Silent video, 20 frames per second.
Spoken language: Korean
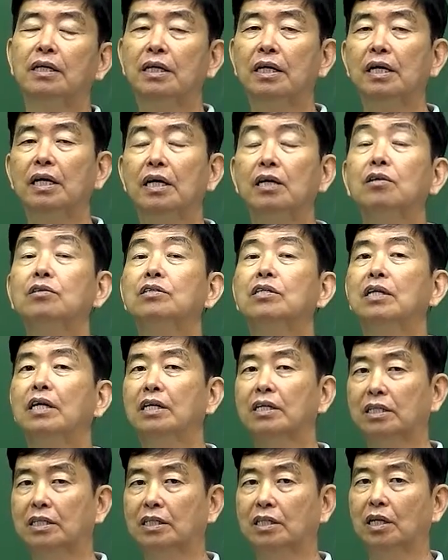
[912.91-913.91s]
에너지를
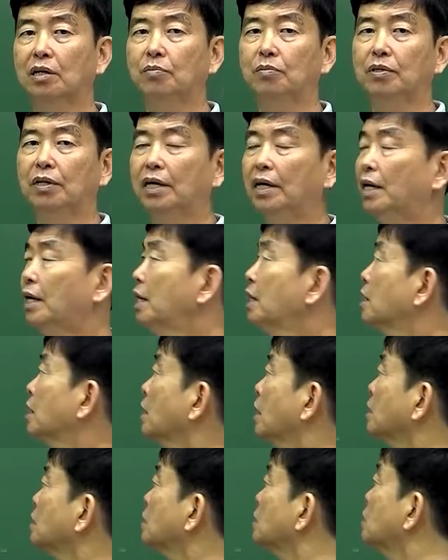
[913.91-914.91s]
내기 때문에
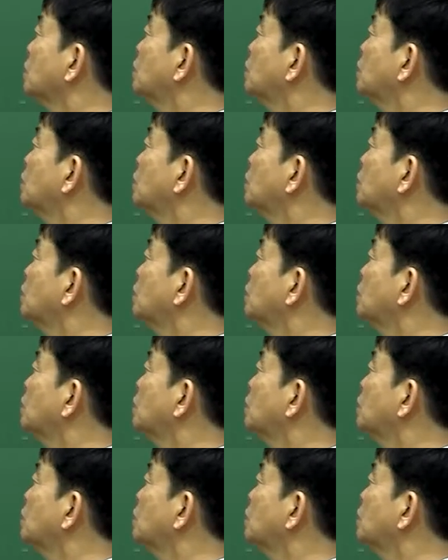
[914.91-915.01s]
가장